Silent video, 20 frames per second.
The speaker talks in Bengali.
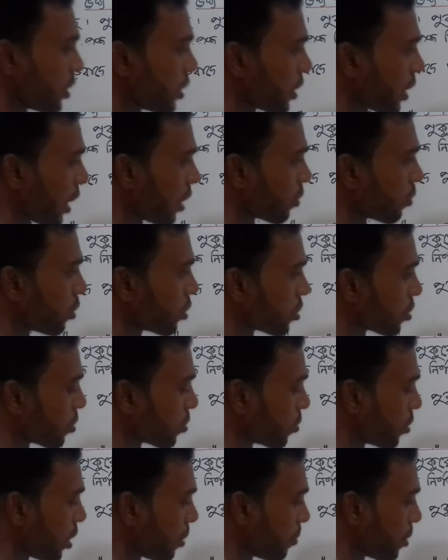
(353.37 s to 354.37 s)
এটি
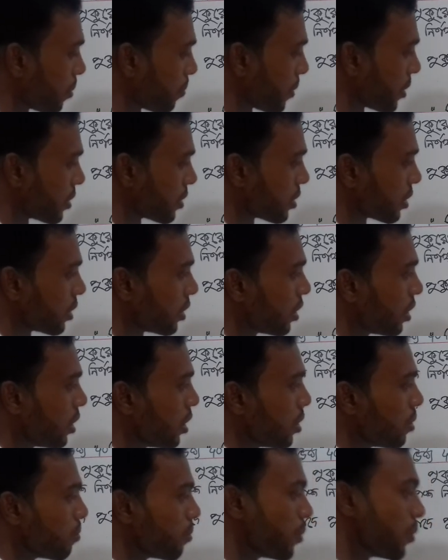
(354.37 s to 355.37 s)
ক্যালকুলেশন করে আমরা পাচ্ছি
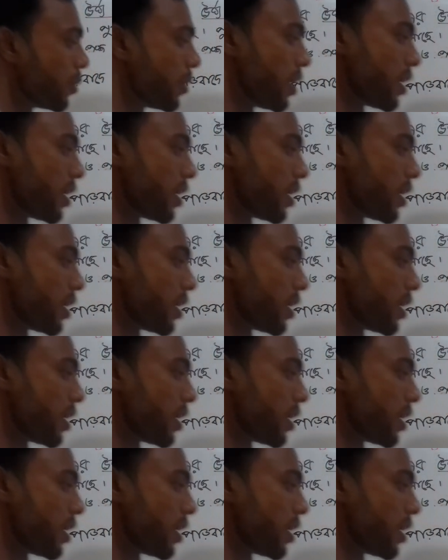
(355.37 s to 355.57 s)
ফোর